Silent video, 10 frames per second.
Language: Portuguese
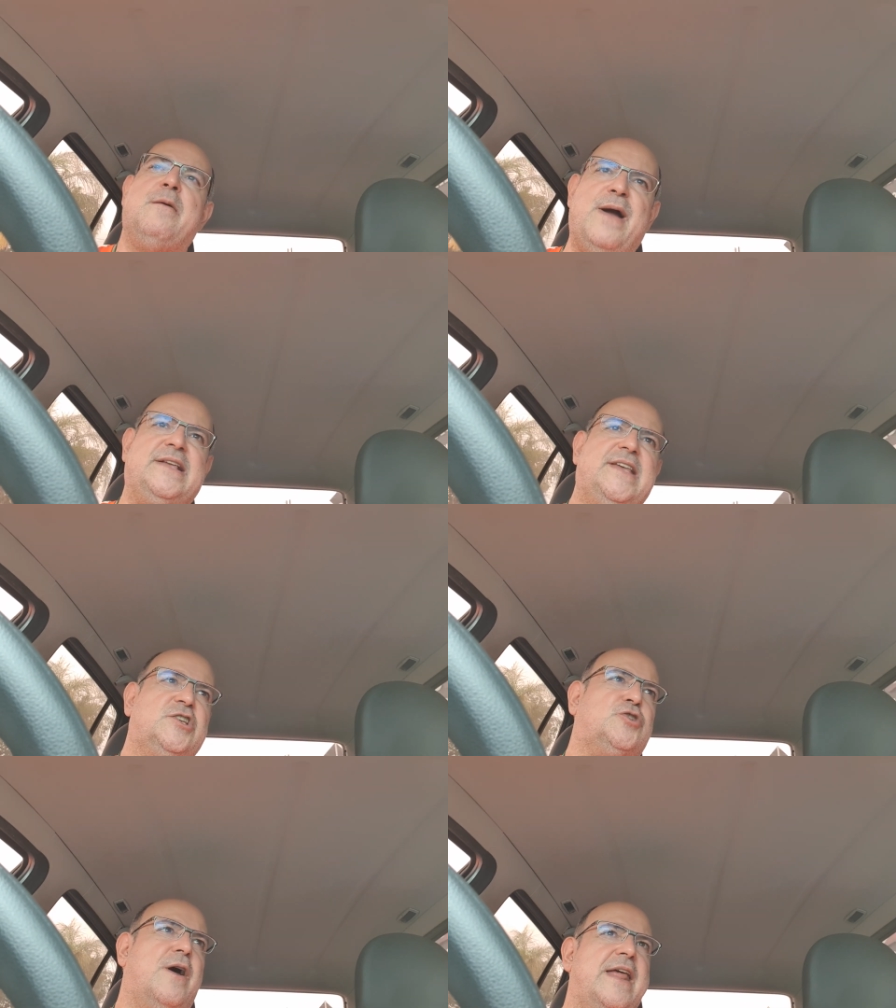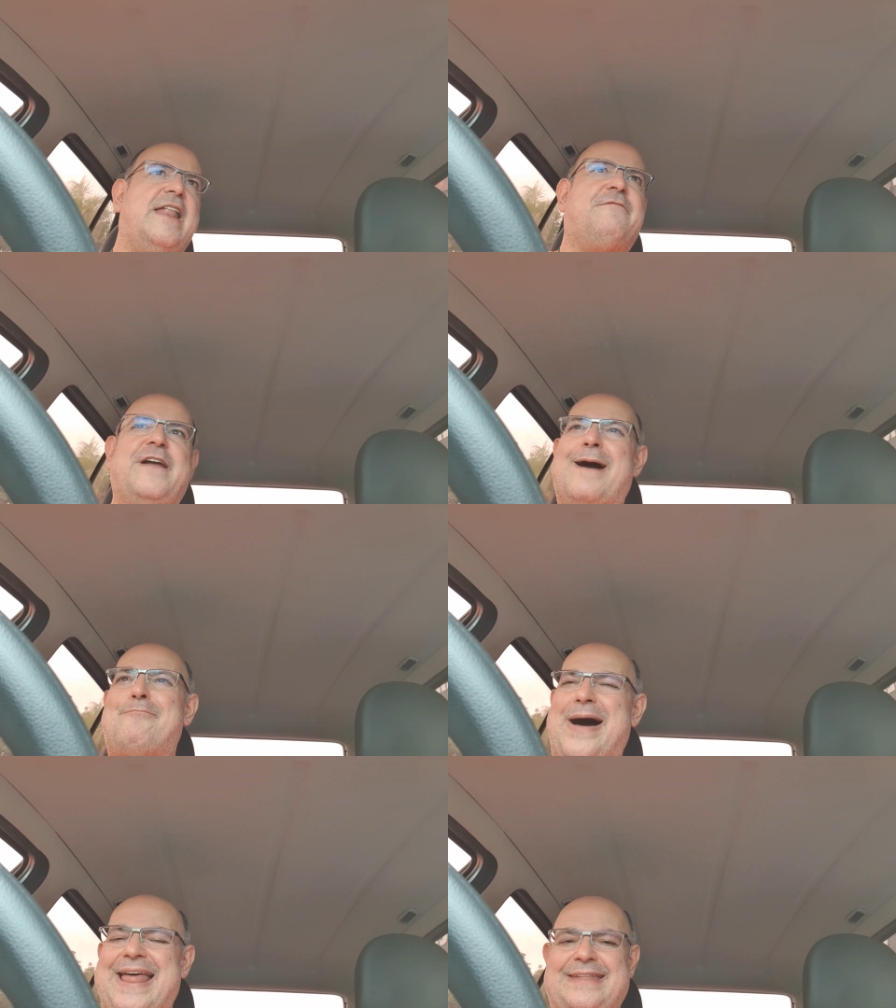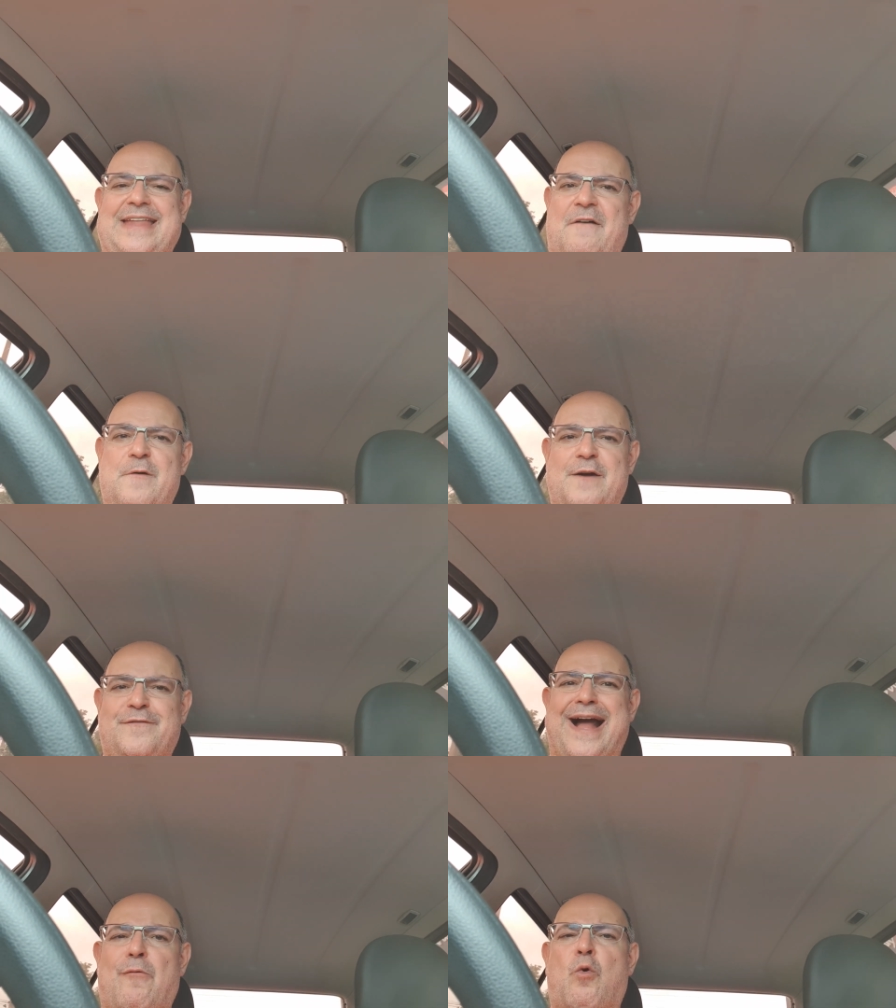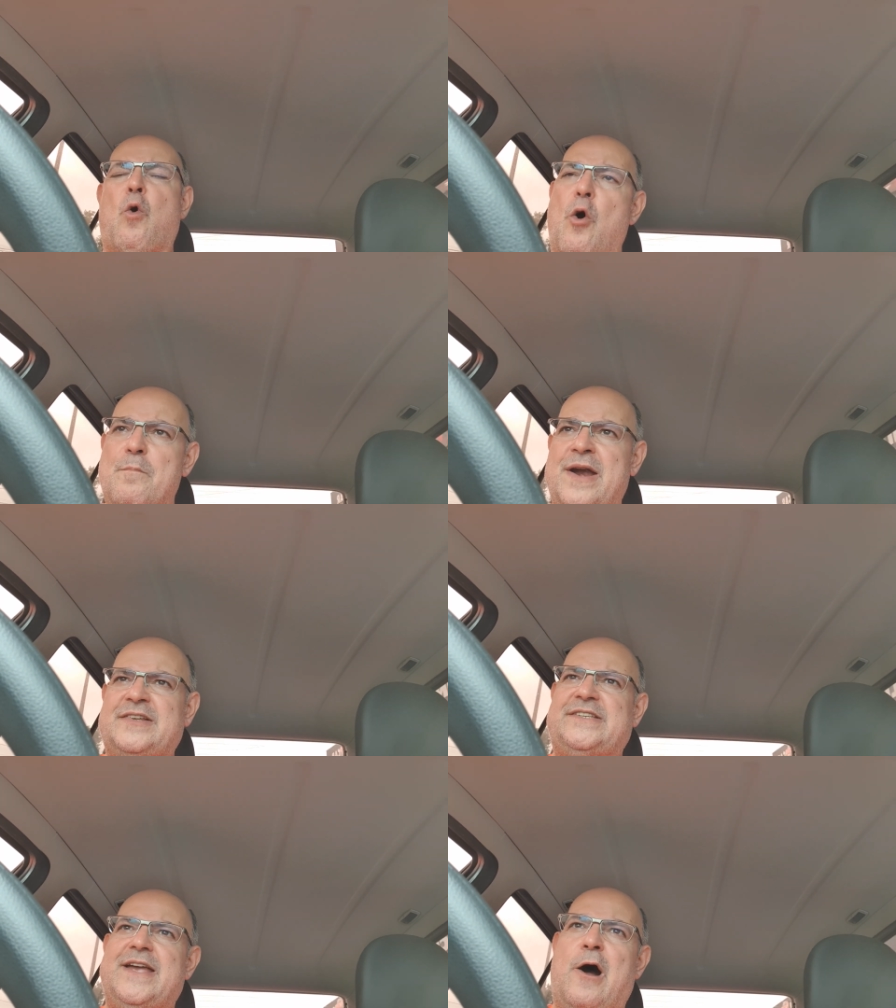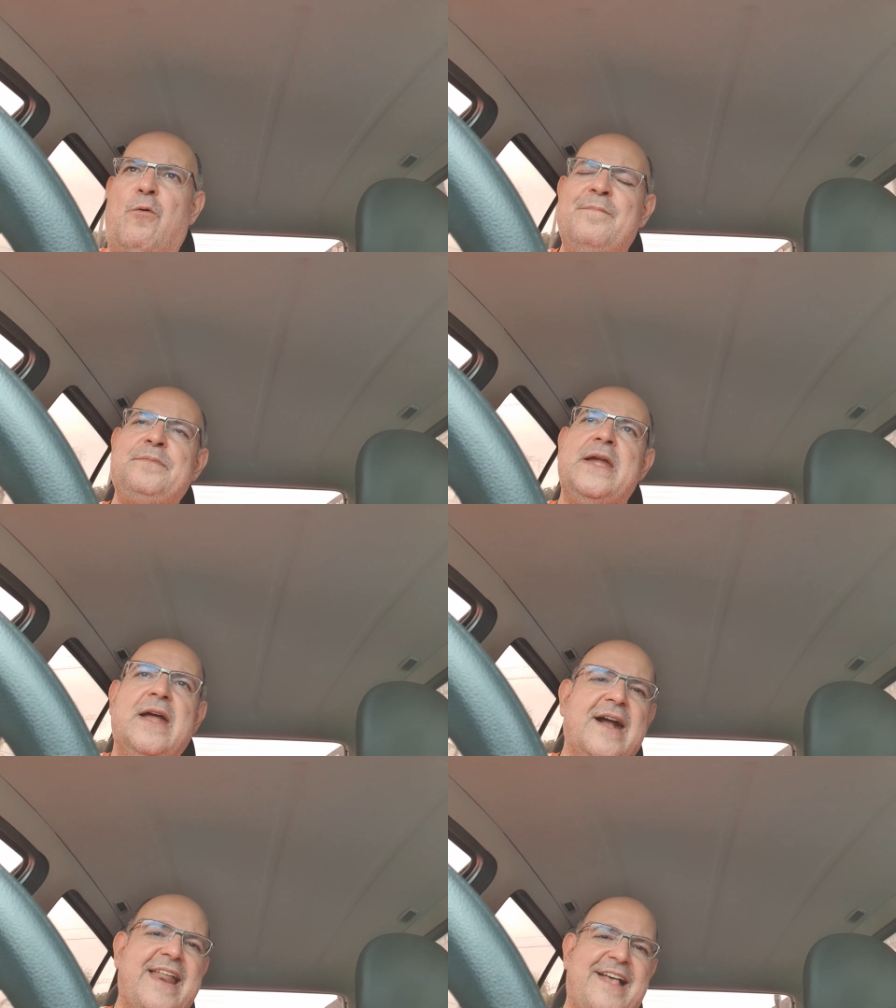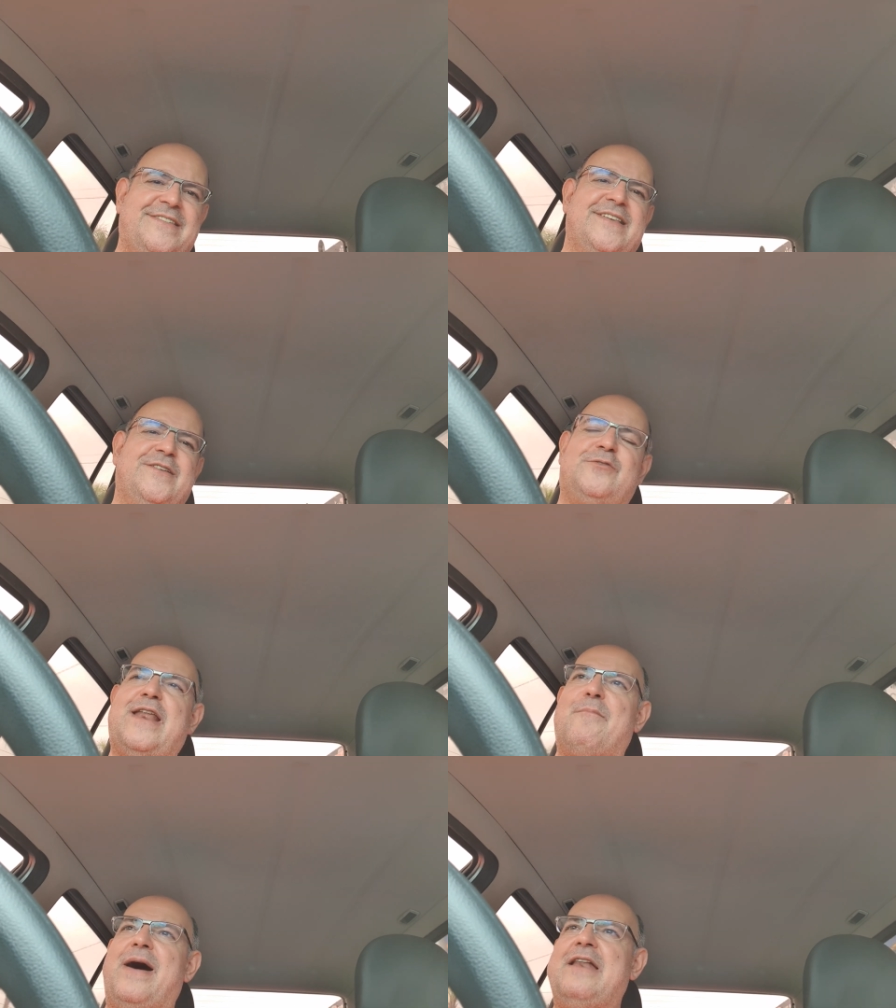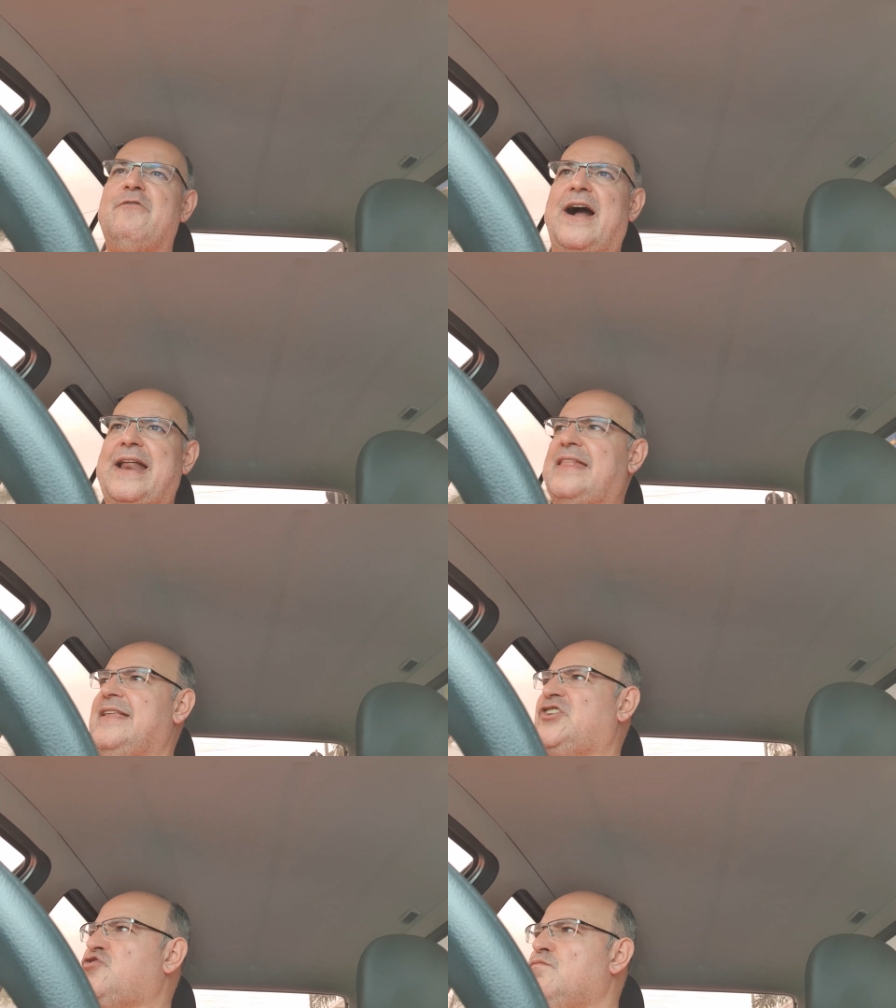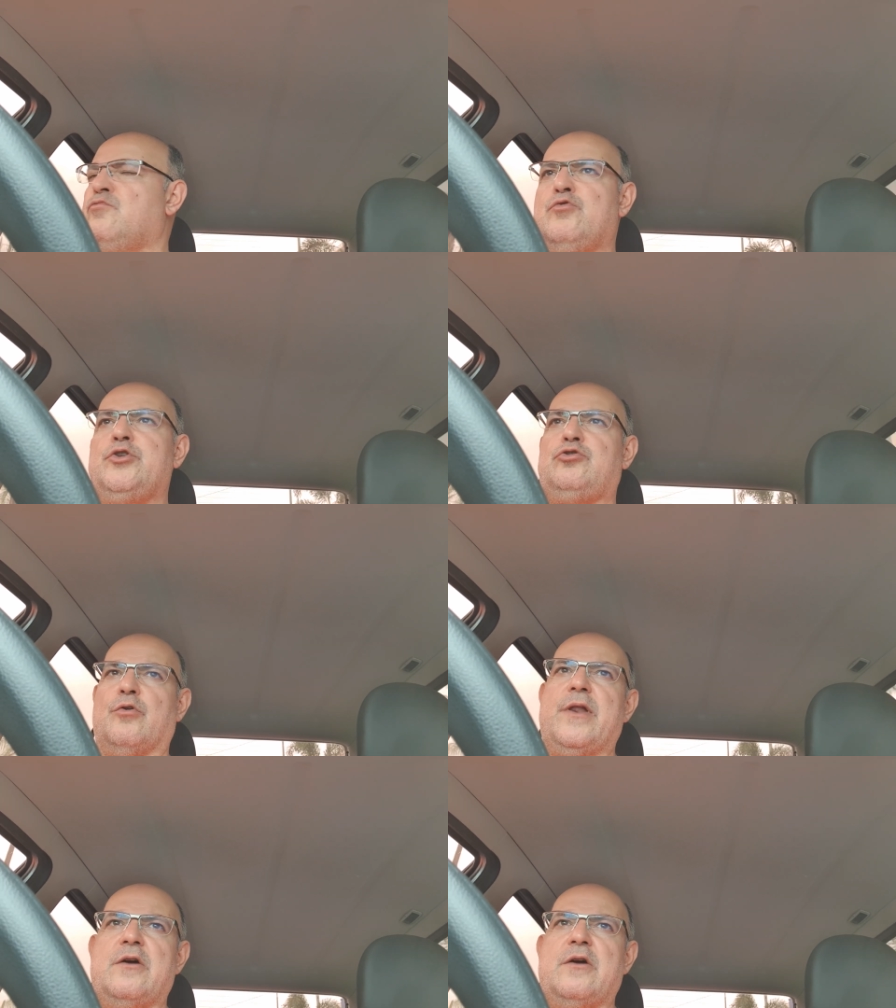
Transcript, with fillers: mas a história ela fica palatável, ela fica comercial graças ao trabalho. Eu agradeço muito.